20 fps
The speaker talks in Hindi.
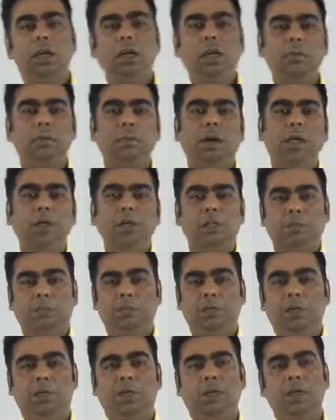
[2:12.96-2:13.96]
ए माइनस
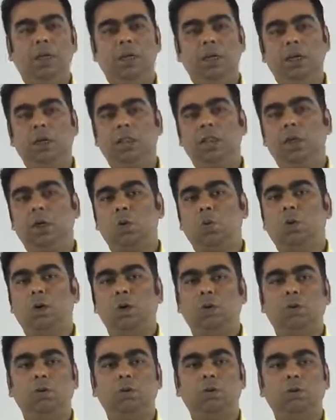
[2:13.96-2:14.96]
बी इज
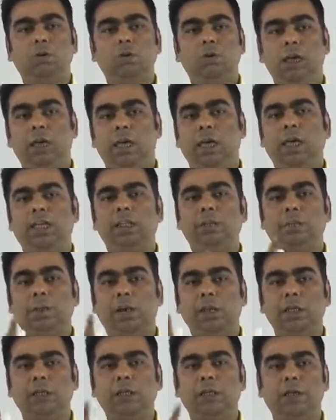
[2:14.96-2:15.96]
इक्वल टू एक्स
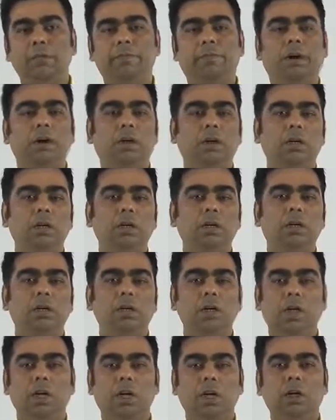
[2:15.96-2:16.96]
माइनस अल्फा
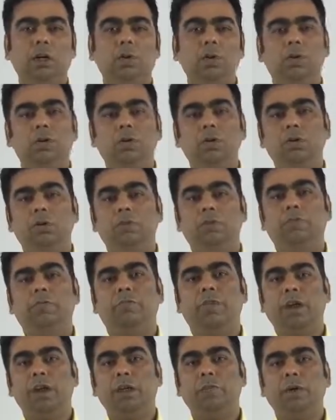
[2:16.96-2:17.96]
इंटू
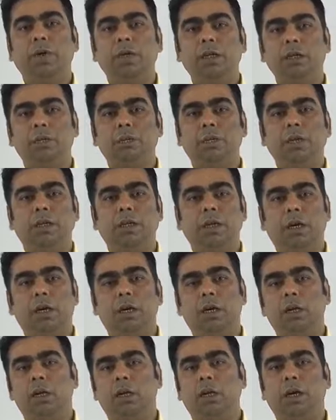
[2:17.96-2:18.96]
वाई माइनस बीटा
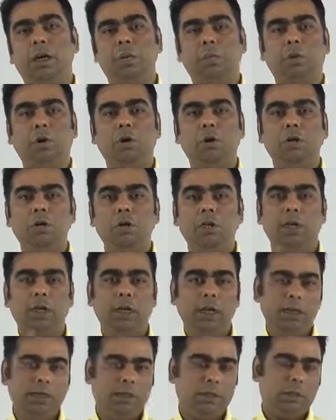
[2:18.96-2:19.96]
अपॉन
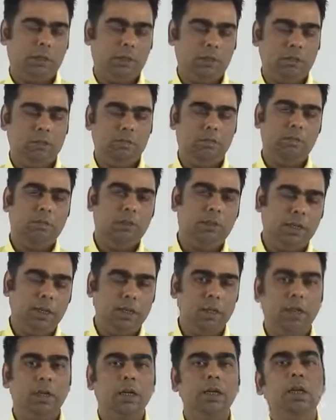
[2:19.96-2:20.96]
एच
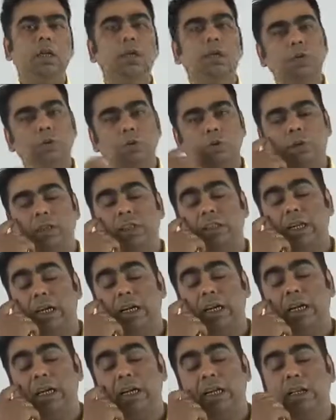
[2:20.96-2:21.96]
ठीक है जो कि
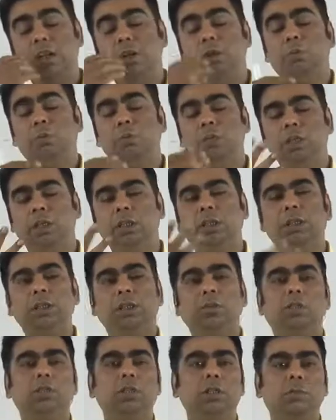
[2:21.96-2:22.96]
सेकेंड डिग्री होमोजीनियस
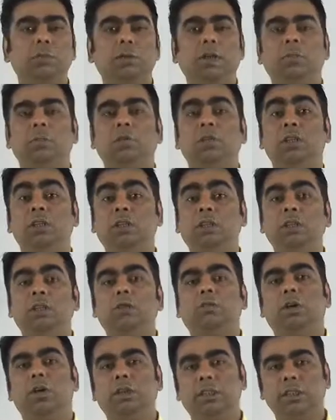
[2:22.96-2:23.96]
इक्वेशन में हम लोग इस चीज़
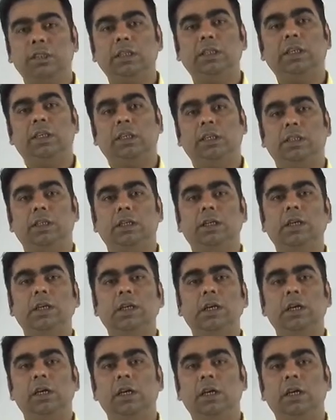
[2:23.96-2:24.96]
को ऐसे सीखे थे
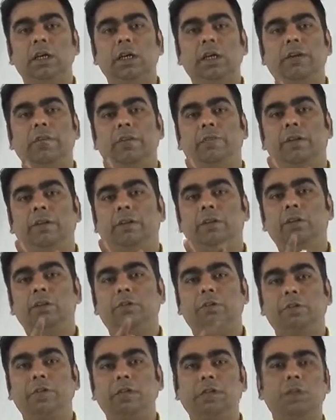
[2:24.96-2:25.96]
कि डिफरेंस
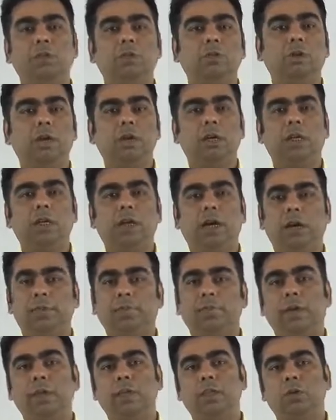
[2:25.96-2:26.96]
ऑफ एक्स स्क्वायर
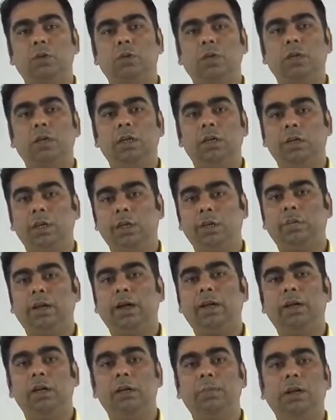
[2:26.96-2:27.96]
एंड बाई स्क्वायर
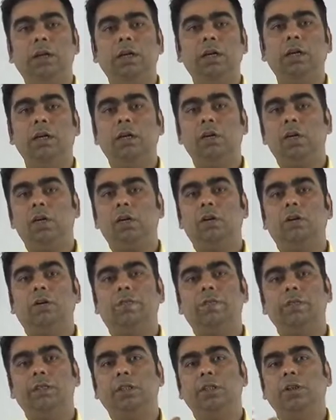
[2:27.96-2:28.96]
डिवाइडेड बाई
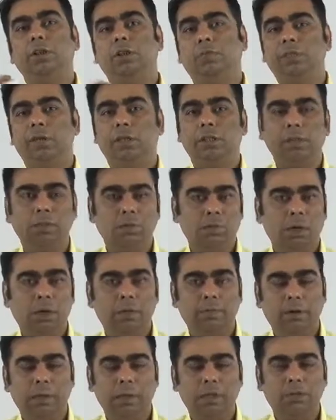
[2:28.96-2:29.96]
कॉफिशियंट ऑफ एक्स स्क्वायर
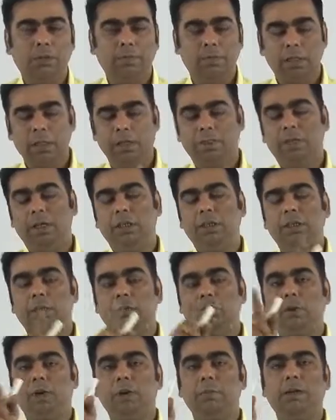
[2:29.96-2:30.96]
एंड बाई स्क्वायर मतलब एक्स
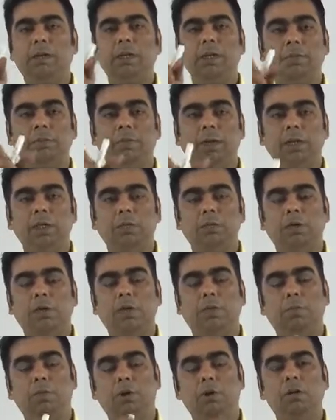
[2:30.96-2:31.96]
स्क्वायर माइनस बाई
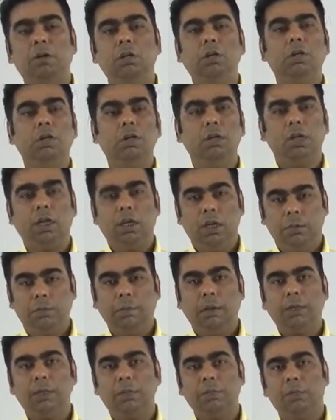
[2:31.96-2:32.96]
स्क्वायर अपॉन ए
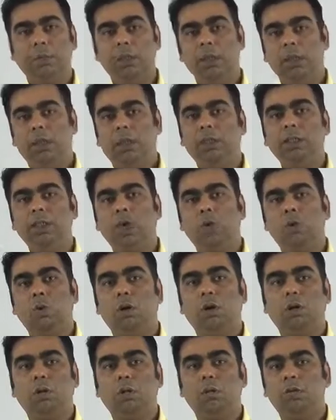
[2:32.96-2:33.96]
माइनस बी इज
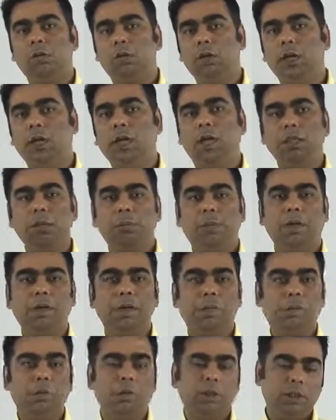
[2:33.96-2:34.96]
इक्वल टू एक्स बाई
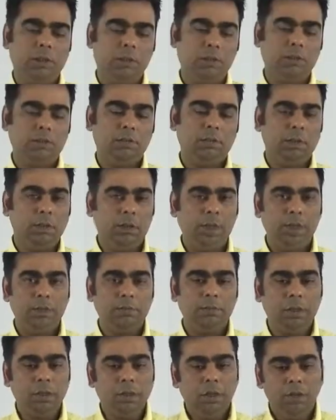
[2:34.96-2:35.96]
अपॉन एच
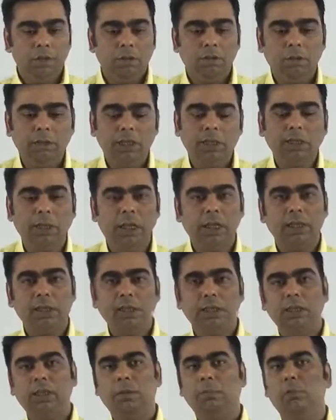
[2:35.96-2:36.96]
क्लियर तो ये सारा
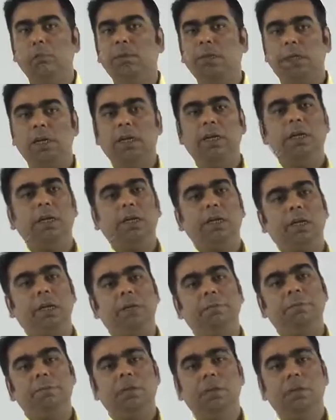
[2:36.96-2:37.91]
चीज़ हम लोग सेकेंड डिग्री